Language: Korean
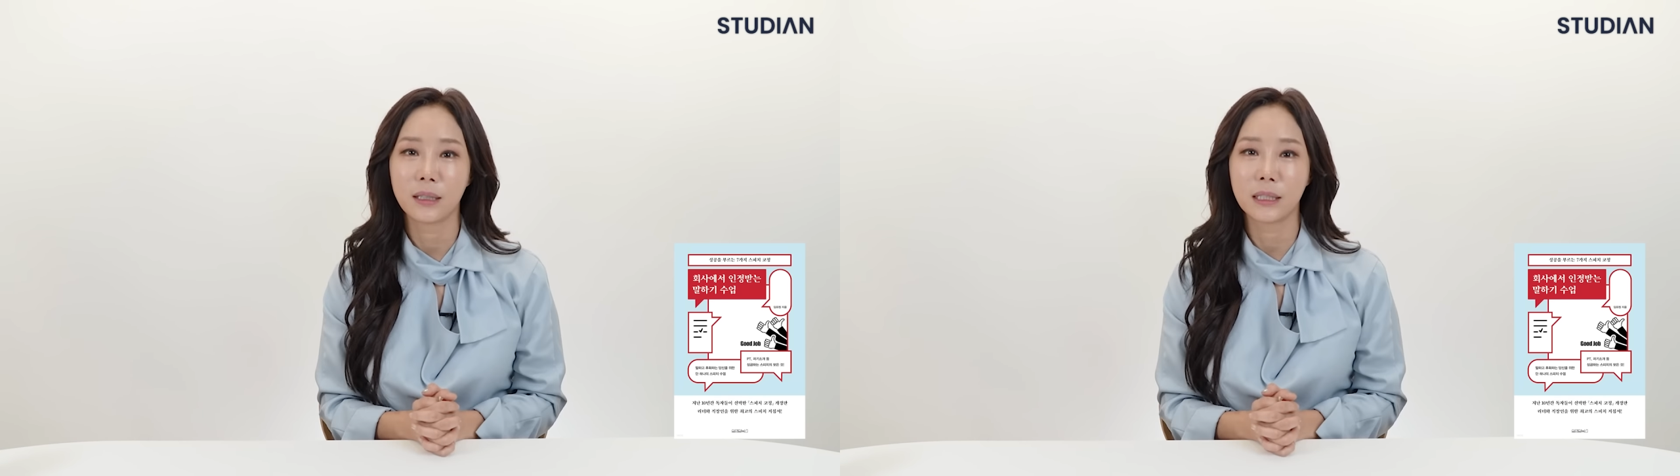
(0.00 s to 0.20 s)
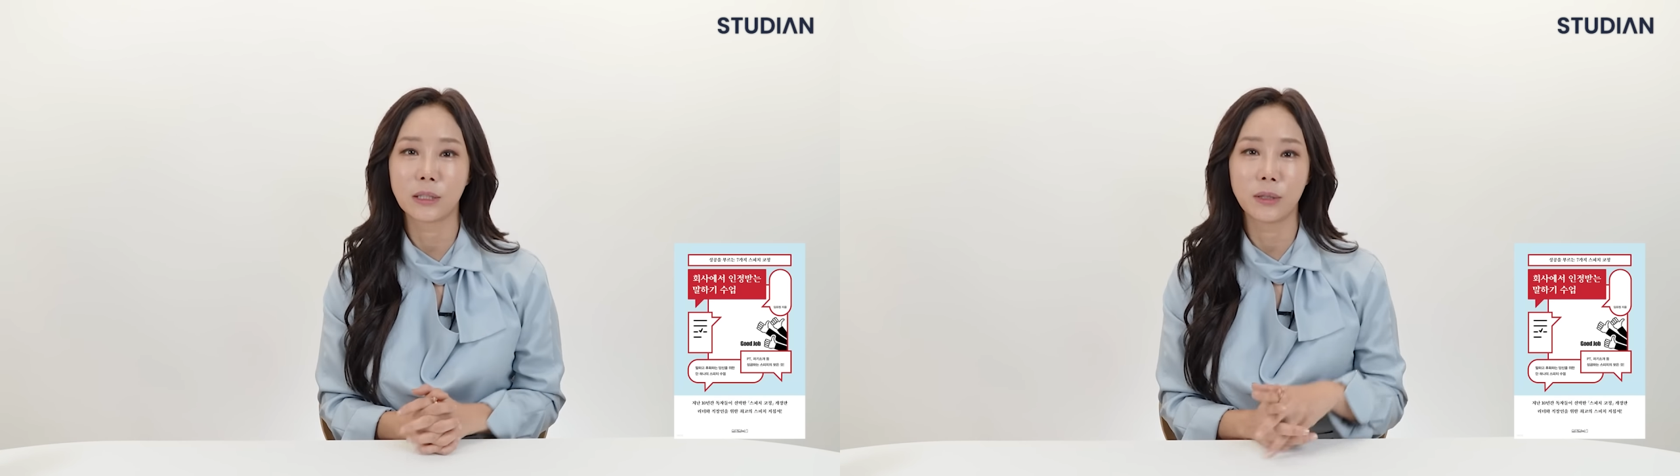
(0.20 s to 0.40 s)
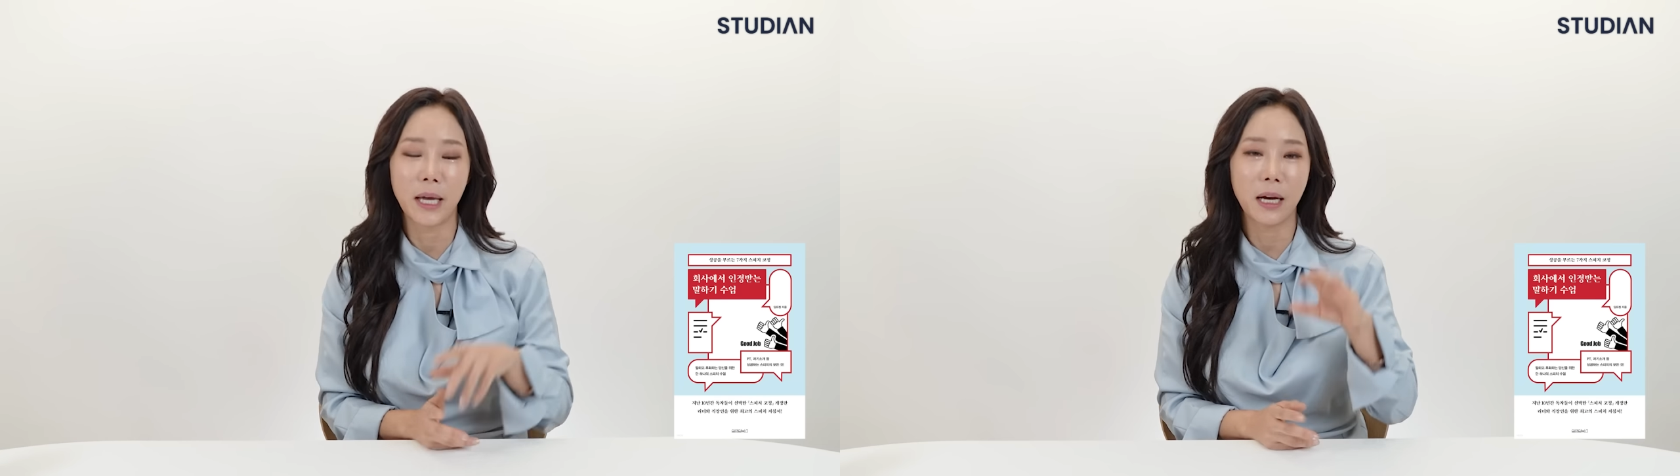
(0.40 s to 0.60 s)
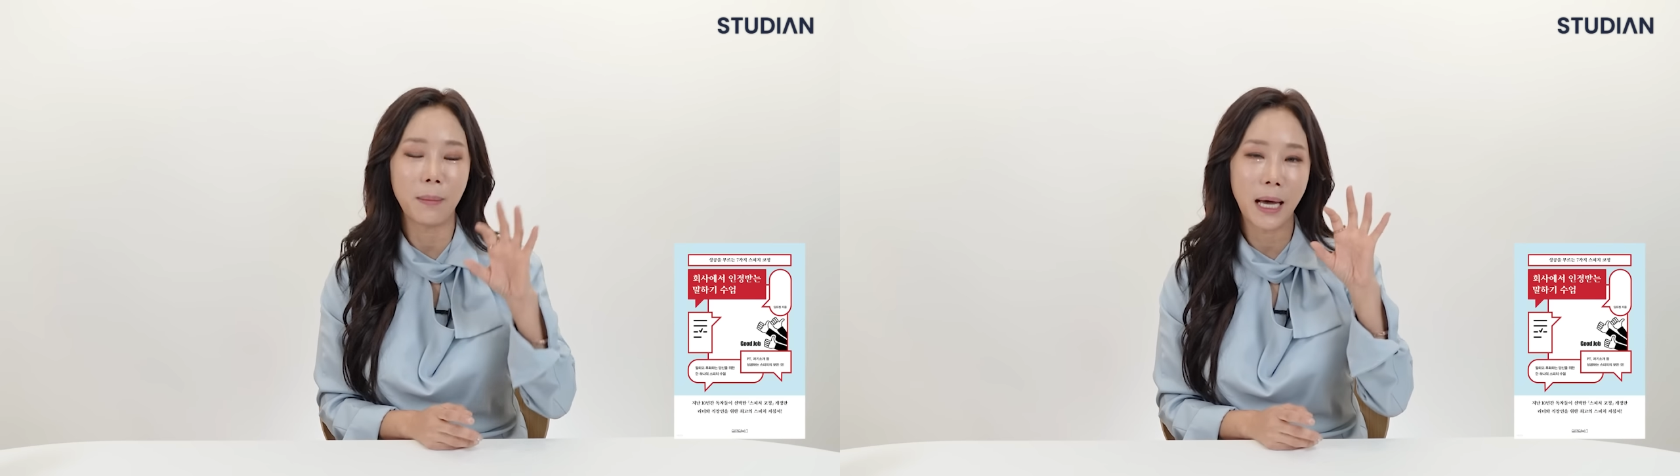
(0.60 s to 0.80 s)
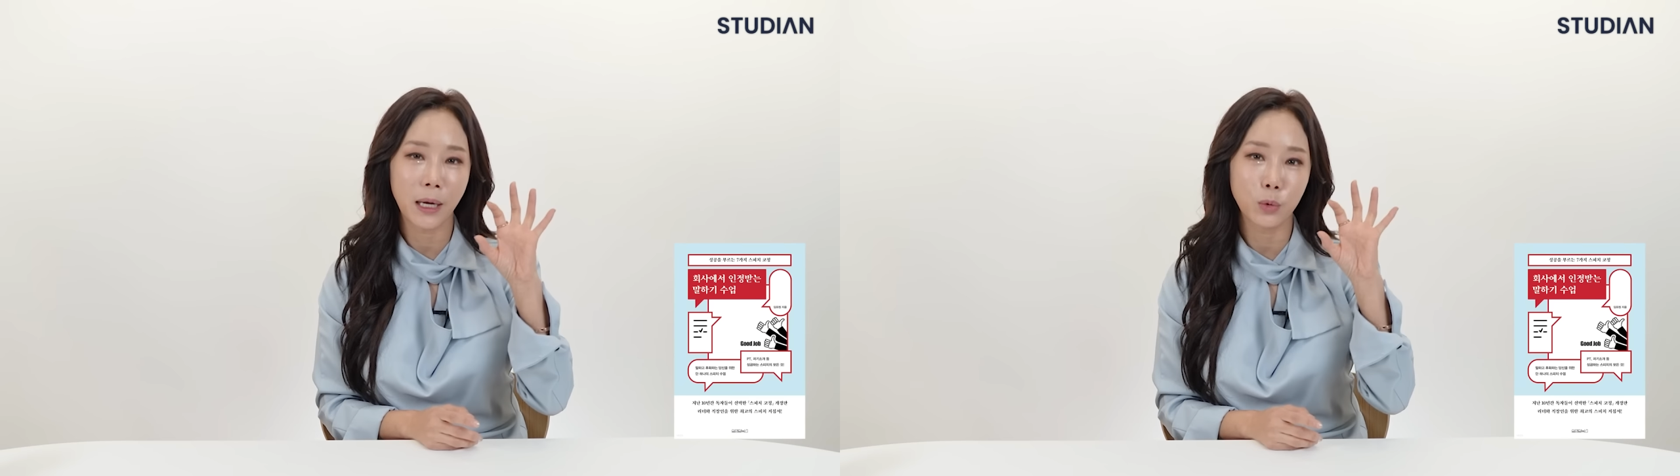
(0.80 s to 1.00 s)
그래서 내가
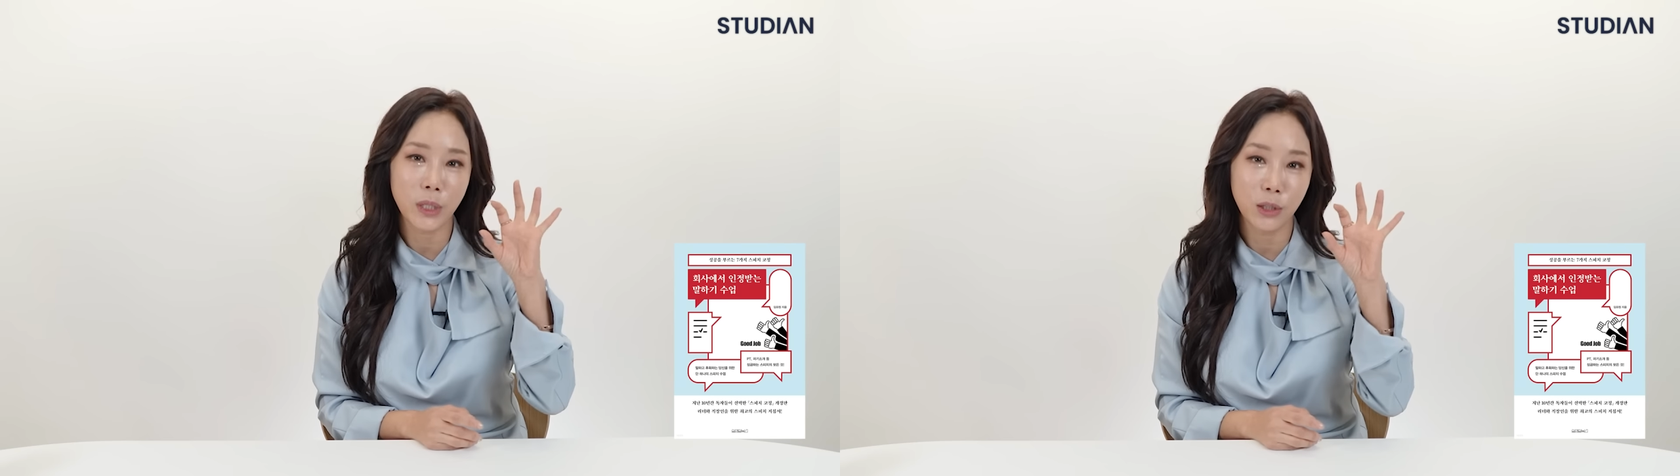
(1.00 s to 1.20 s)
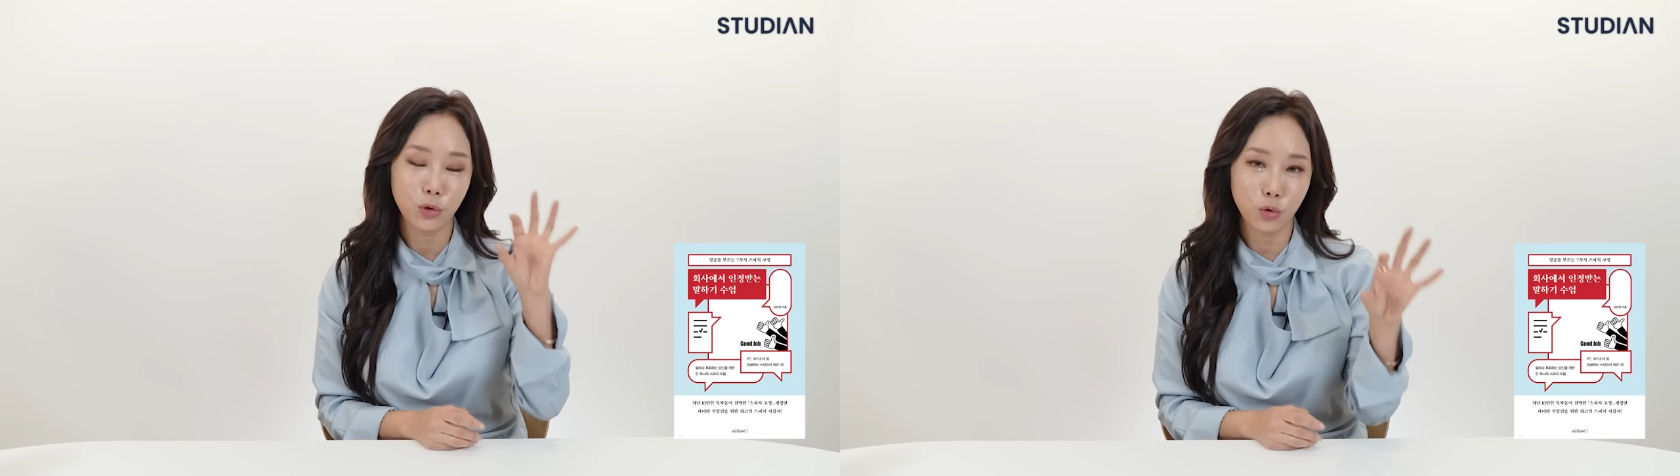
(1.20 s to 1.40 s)
말하고자 하는